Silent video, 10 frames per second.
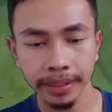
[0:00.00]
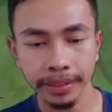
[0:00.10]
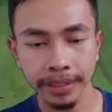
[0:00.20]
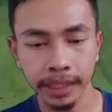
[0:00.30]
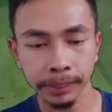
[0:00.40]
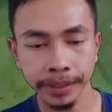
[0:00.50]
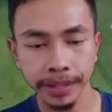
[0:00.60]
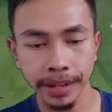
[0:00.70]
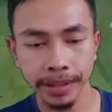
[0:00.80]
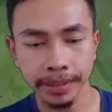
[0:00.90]
Oke, sedikit lagi
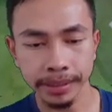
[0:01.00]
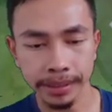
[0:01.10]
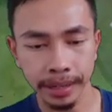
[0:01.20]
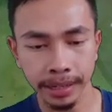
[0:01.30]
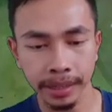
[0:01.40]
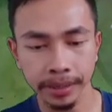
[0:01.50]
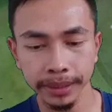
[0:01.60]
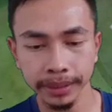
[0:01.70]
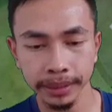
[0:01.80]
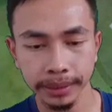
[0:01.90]
Expedia akan